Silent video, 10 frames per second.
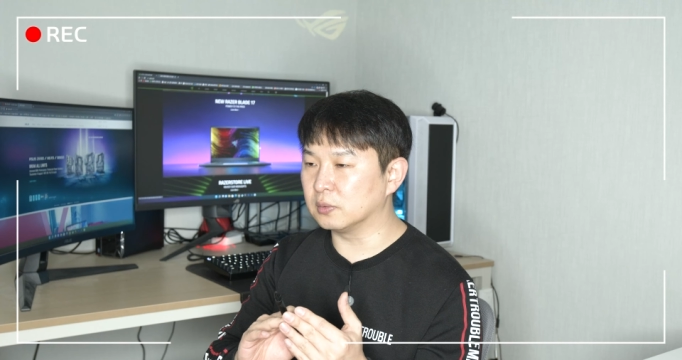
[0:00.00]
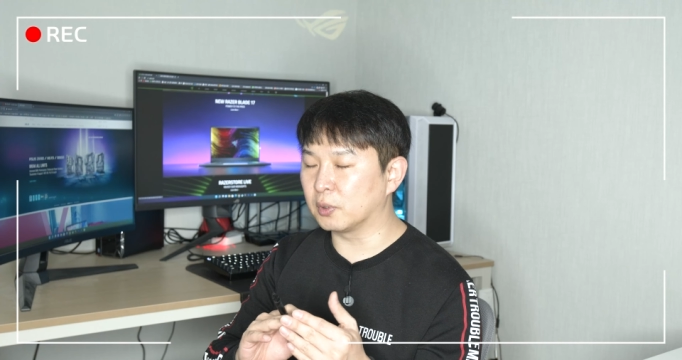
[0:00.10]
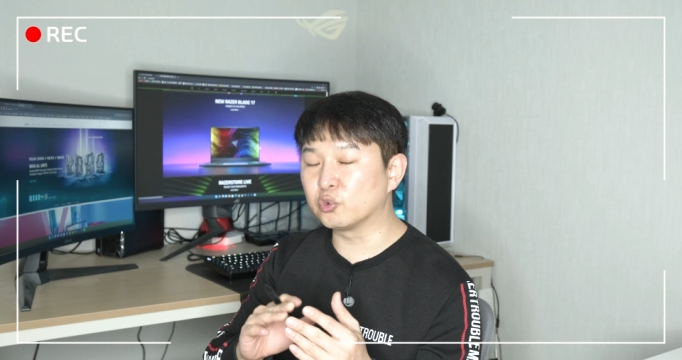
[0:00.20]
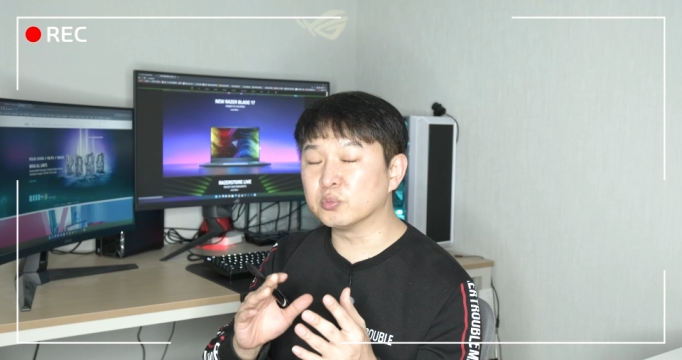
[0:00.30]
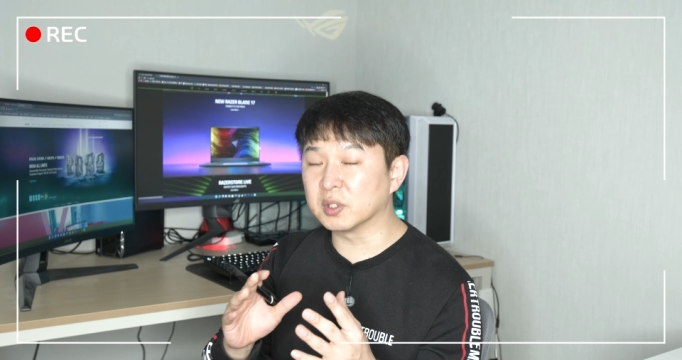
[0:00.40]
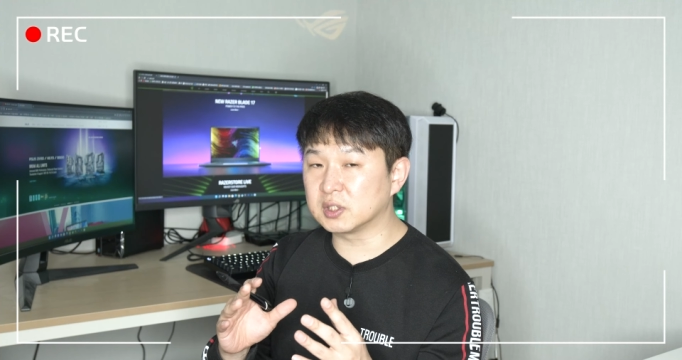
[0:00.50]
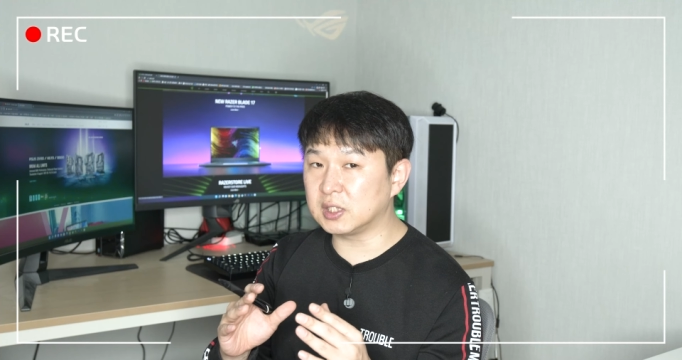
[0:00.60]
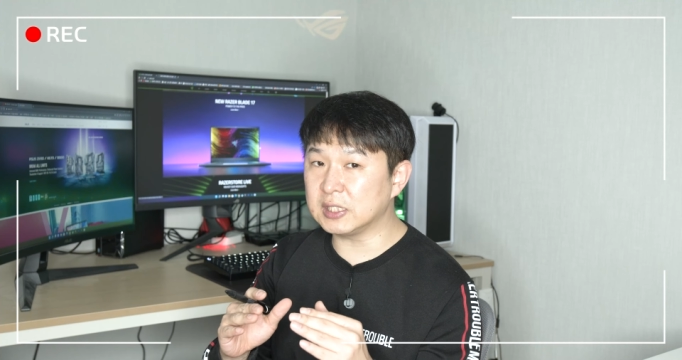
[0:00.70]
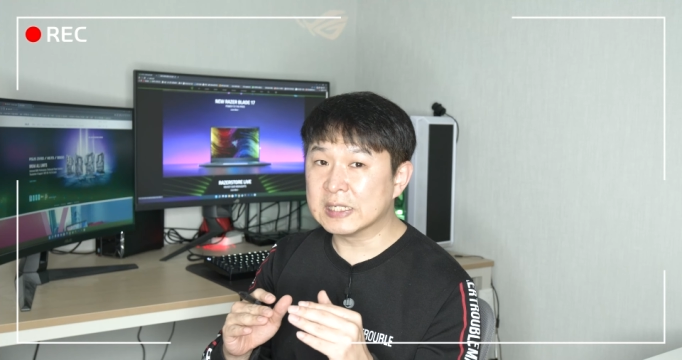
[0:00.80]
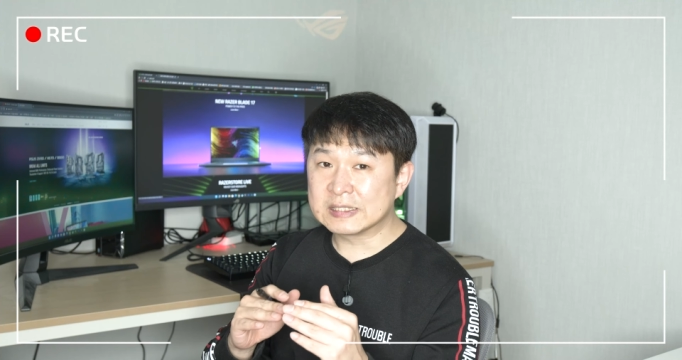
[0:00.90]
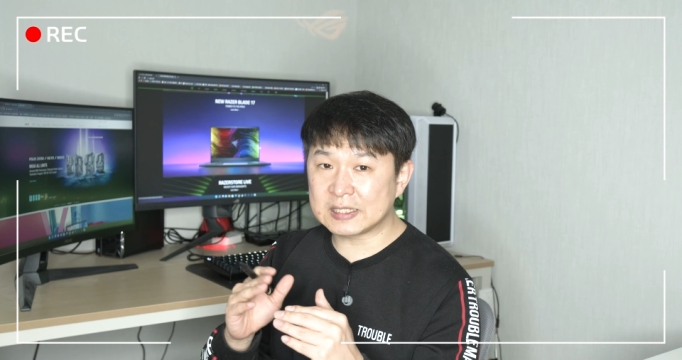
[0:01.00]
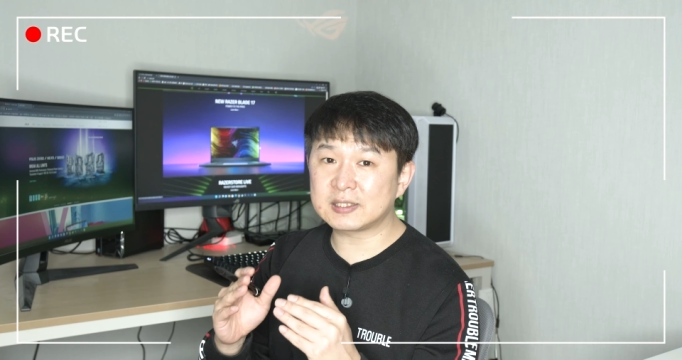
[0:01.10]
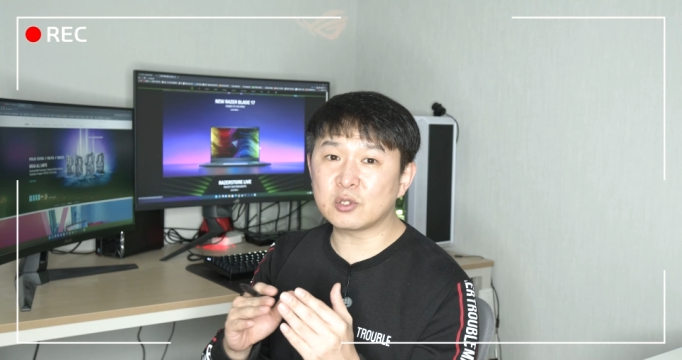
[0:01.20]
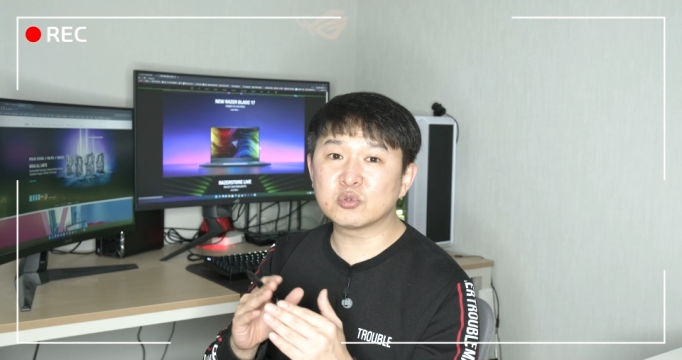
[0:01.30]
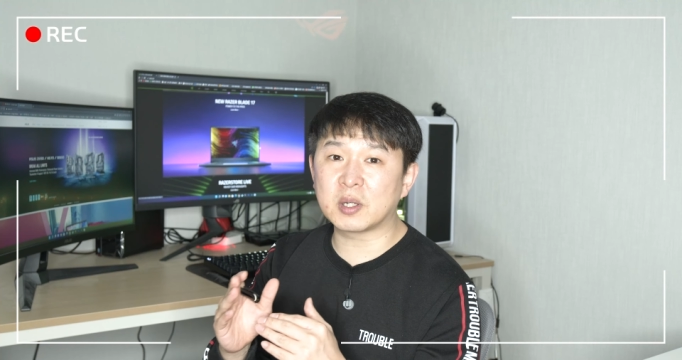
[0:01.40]
뭐 루머들이
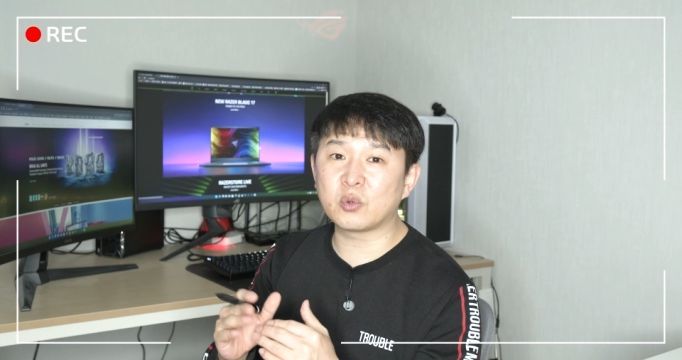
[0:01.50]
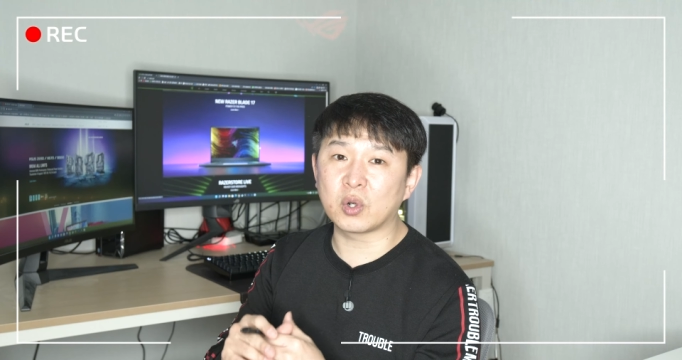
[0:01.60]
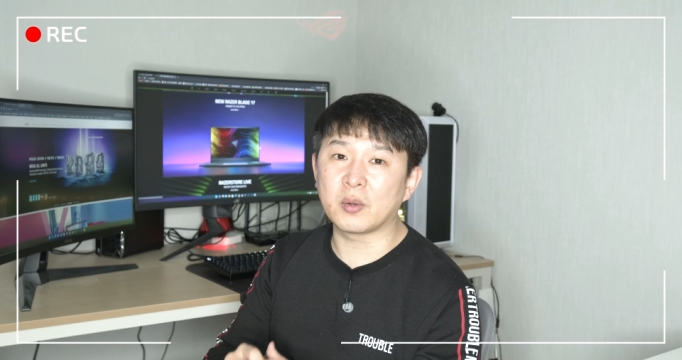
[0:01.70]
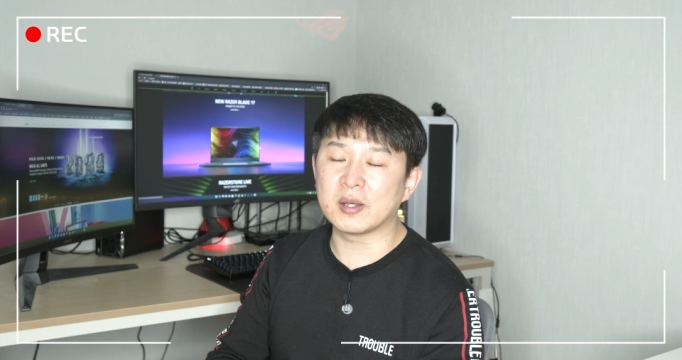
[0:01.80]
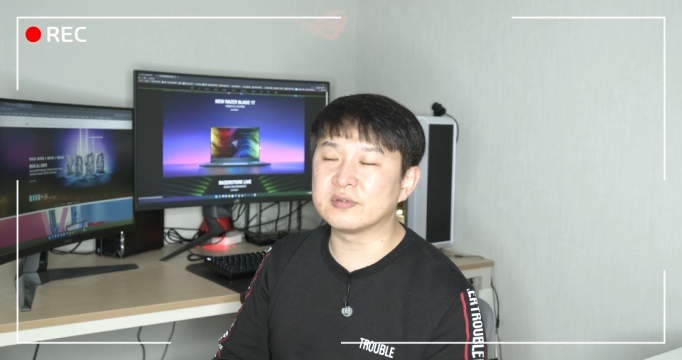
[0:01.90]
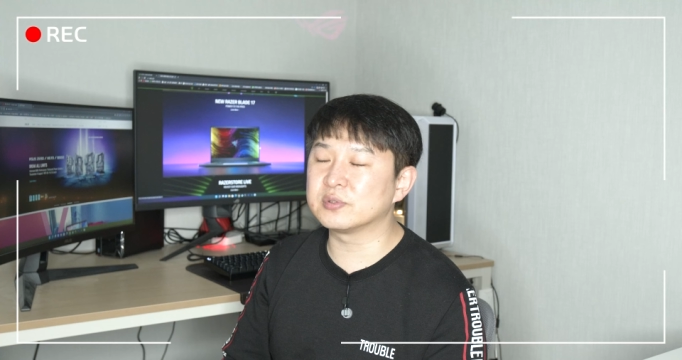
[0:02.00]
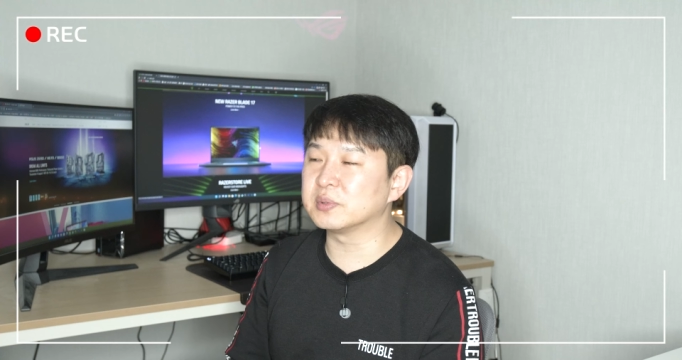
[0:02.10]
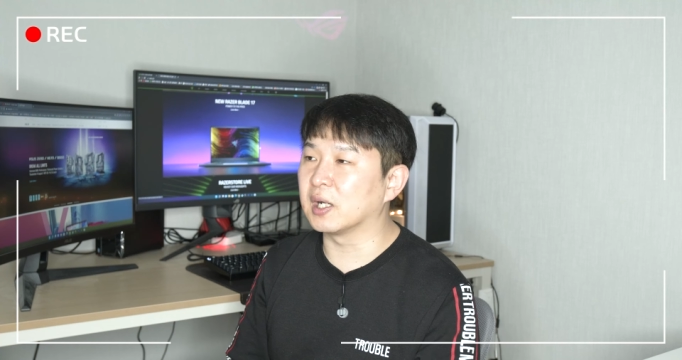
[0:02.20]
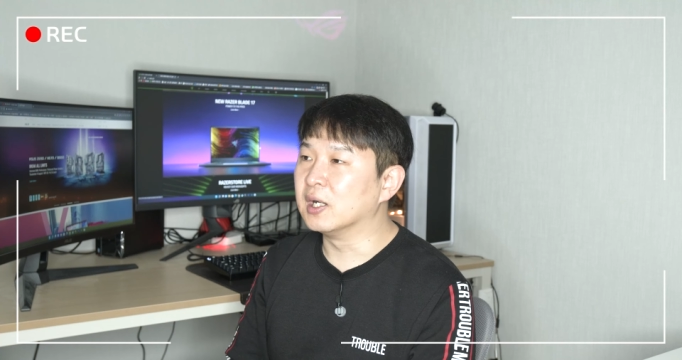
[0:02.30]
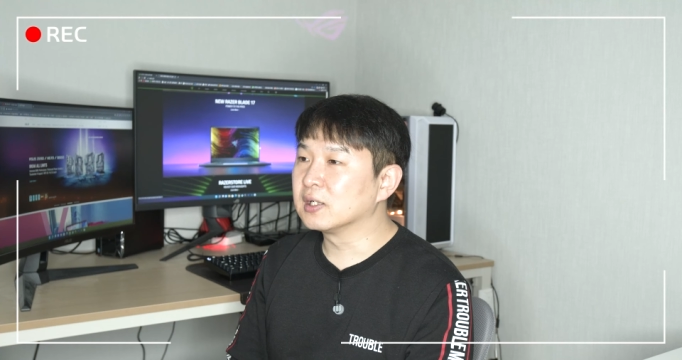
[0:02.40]
상당수 많이 올라와 있습니다.